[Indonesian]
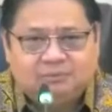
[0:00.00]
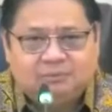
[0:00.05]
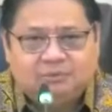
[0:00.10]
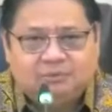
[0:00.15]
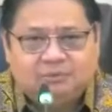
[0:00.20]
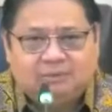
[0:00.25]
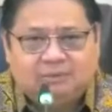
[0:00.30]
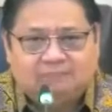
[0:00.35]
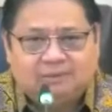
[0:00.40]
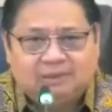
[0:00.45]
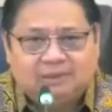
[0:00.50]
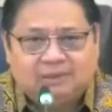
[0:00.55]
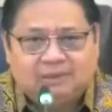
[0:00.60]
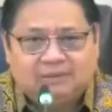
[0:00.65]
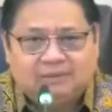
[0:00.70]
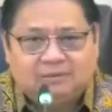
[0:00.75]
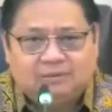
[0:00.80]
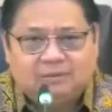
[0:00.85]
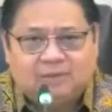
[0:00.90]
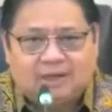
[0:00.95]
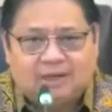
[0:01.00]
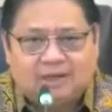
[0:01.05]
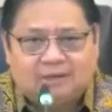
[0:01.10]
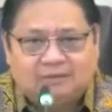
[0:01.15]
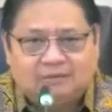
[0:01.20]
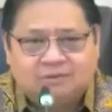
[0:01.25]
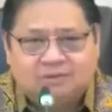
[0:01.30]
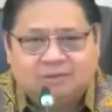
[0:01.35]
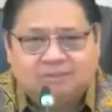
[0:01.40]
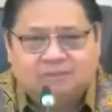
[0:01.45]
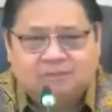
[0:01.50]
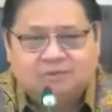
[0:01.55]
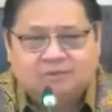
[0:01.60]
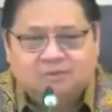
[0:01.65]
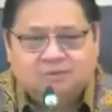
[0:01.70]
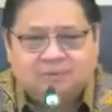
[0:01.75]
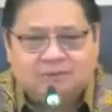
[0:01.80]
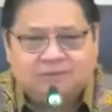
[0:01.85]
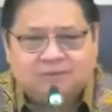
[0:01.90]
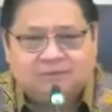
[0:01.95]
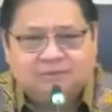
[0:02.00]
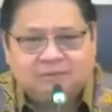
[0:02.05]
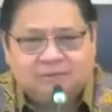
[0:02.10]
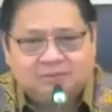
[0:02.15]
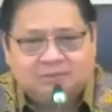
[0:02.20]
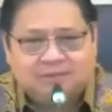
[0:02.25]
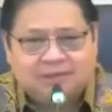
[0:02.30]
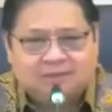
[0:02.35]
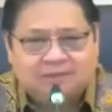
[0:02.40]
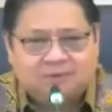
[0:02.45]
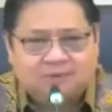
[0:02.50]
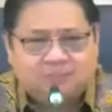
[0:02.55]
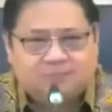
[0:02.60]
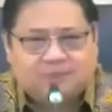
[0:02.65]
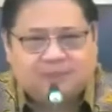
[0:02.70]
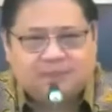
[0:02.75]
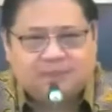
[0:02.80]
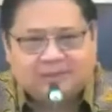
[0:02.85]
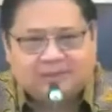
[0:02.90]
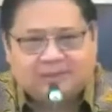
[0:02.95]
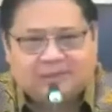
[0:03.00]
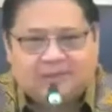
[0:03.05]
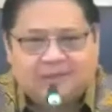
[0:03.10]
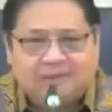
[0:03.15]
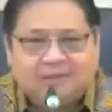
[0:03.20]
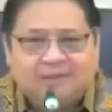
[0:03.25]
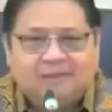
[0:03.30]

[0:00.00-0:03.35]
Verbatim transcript: sampai 200 sampai 17.600 per liter.